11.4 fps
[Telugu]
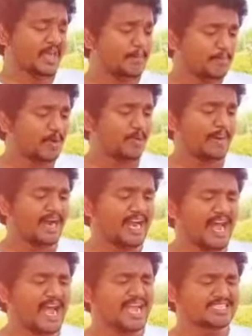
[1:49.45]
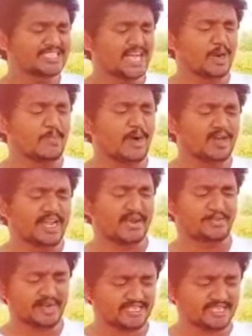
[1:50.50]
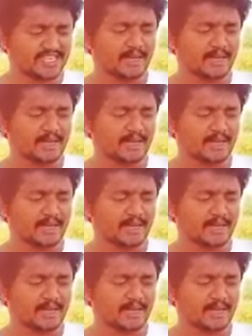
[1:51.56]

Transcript: ఇప్పుడు పడరా అస్సలు పోటీ మనిషికి